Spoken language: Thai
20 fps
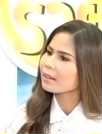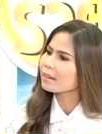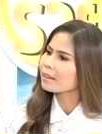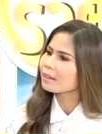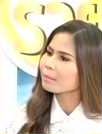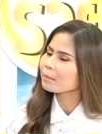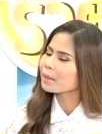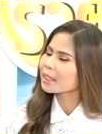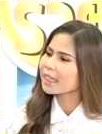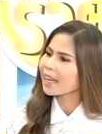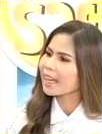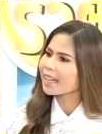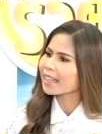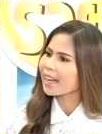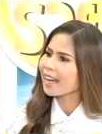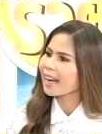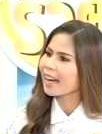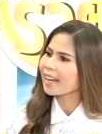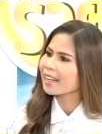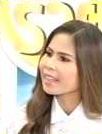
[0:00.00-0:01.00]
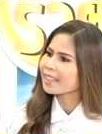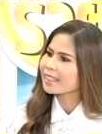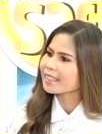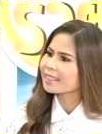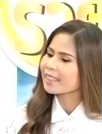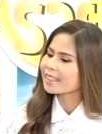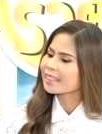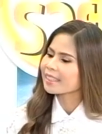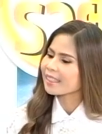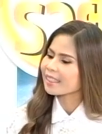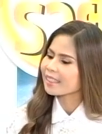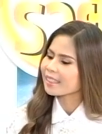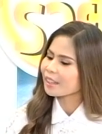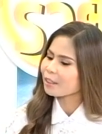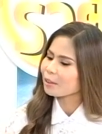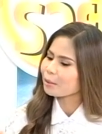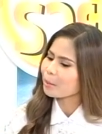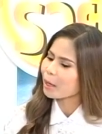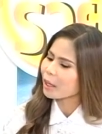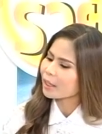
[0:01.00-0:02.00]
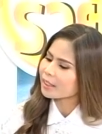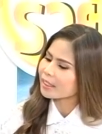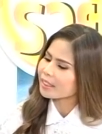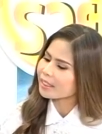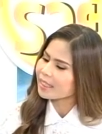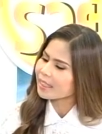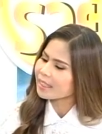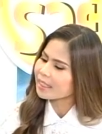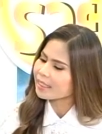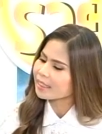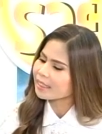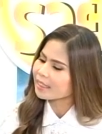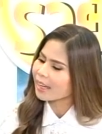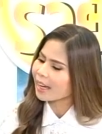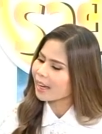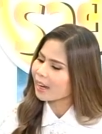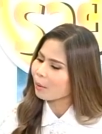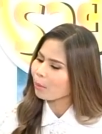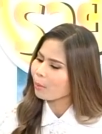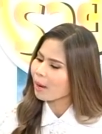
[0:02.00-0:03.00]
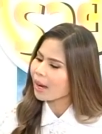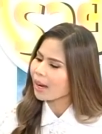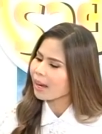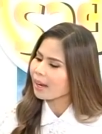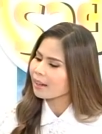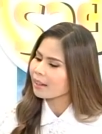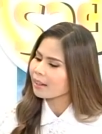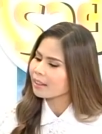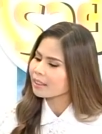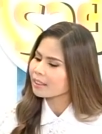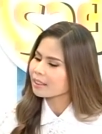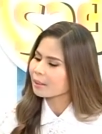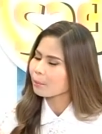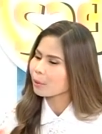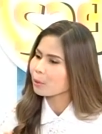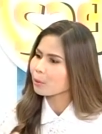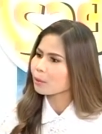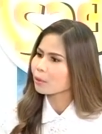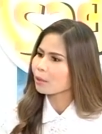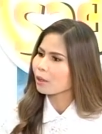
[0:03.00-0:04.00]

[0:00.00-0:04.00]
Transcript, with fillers: เออไม่ใช่ค่ะยังไงครับจริง ๆ เดี๋ยวบอกนิดนึงค่ะว่าสรรพคุณ